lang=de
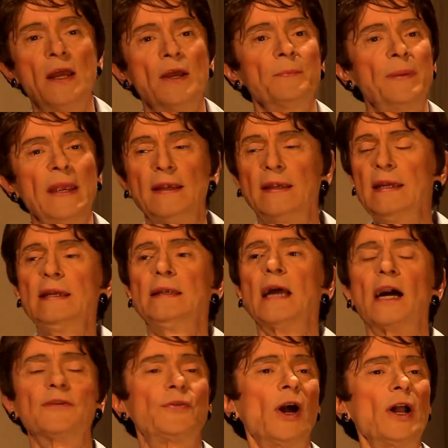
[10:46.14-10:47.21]

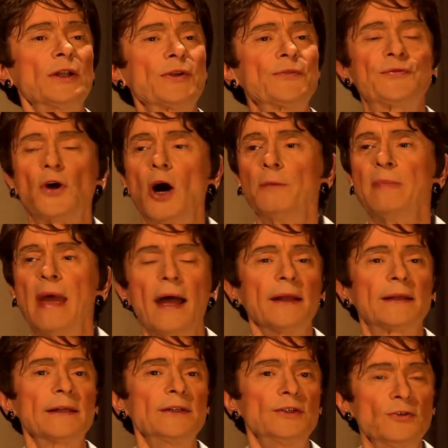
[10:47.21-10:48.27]
Pegida wollte Frau
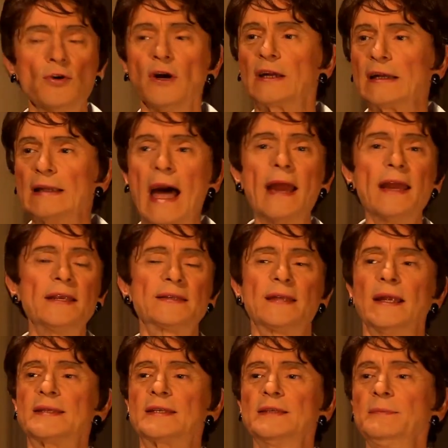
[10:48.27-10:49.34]
Merkel nur
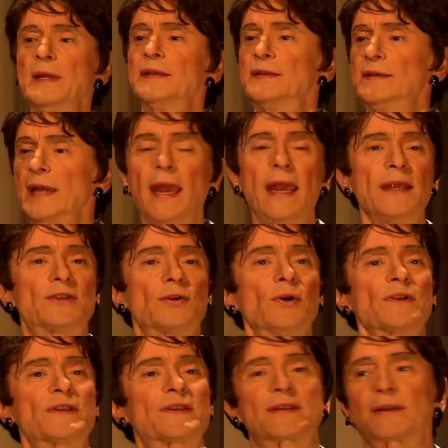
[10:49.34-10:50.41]
gleichsetzen mit
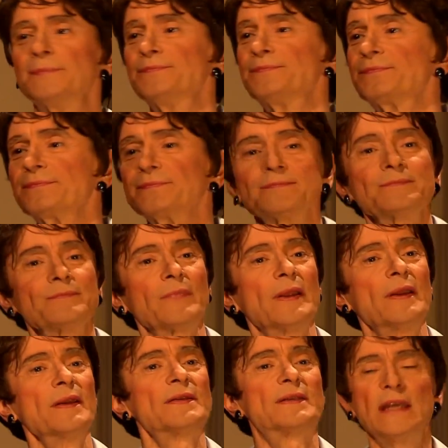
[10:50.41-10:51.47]
Jesus.
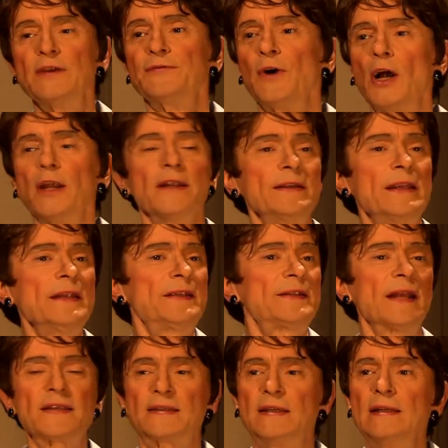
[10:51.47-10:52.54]
Sie wollen nicht,
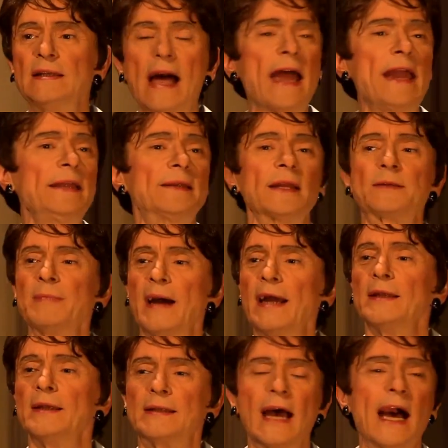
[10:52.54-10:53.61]
dass sie leidet,
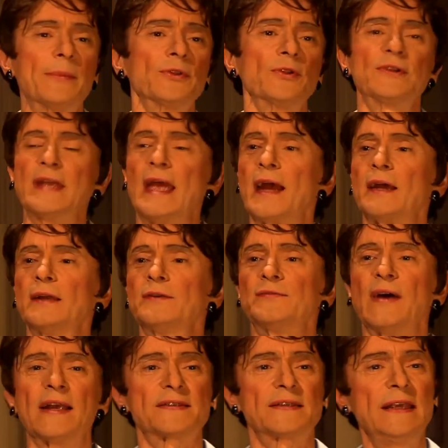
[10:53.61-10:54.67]
meine Damen und Herren.
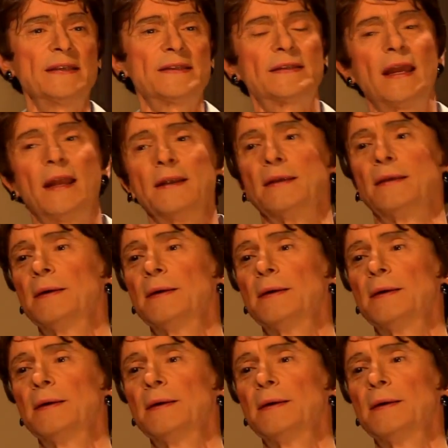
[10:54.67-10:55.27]
Was ist denn?